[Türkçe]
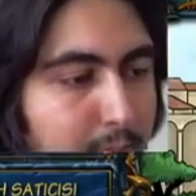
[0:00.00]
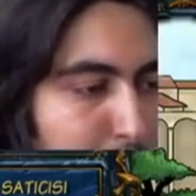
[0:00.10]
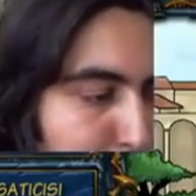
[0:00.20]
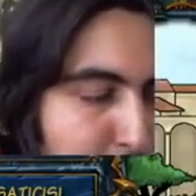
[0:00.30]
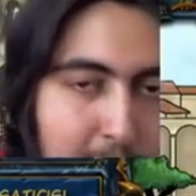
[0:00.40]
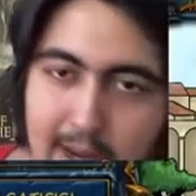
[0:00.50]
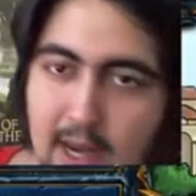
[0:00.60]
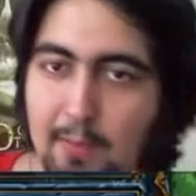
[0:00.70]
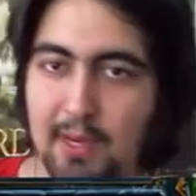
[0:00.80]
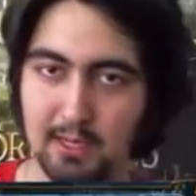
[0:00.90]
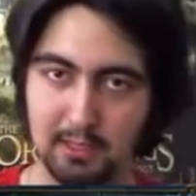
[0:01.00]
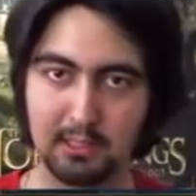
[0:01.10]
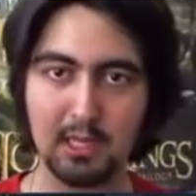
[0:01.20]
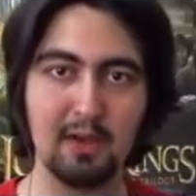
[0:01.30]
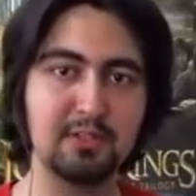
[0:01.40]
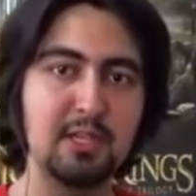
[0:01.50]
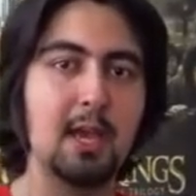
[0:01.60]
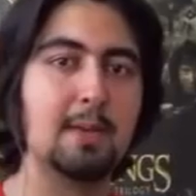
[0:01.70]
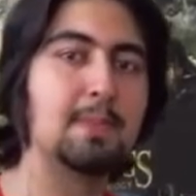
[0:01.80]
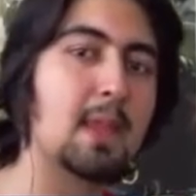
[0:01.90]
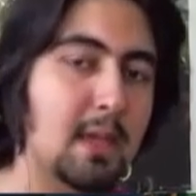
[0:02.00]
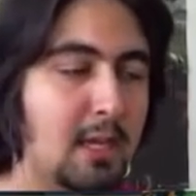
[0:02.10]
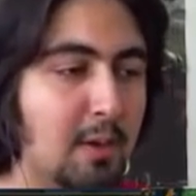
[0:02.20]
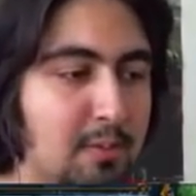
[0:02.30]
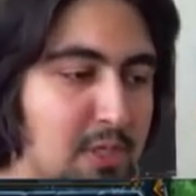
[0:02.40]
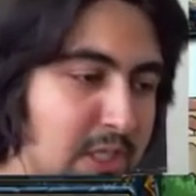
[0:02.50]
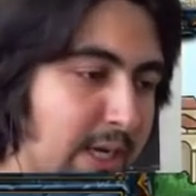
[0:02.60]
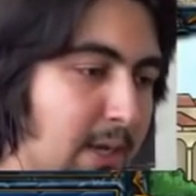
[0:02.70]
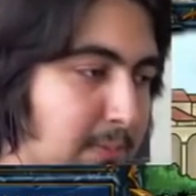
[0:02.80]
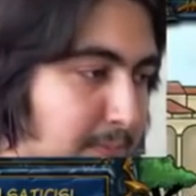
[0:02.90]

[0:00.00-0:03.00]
Bu da benden bir tavsiye yapımcılara.